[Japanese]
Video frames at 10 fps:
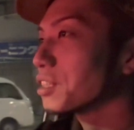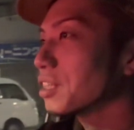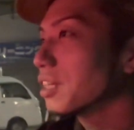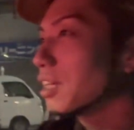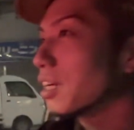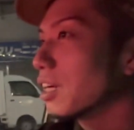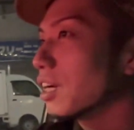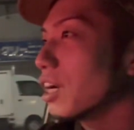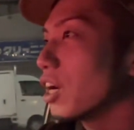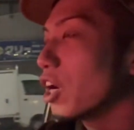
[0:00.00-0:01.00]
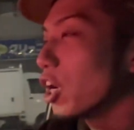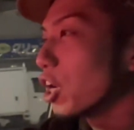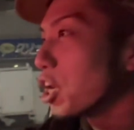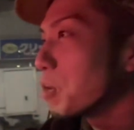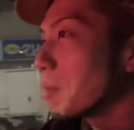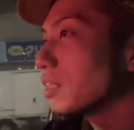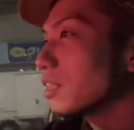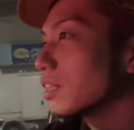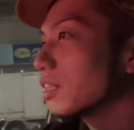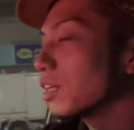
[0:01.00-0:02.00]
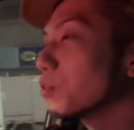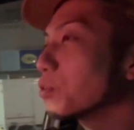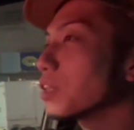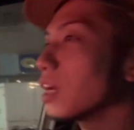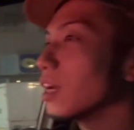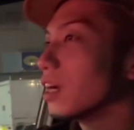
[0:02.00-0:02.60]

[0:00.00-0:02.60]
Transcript: そうですね、怒ってるところ全く怒んない。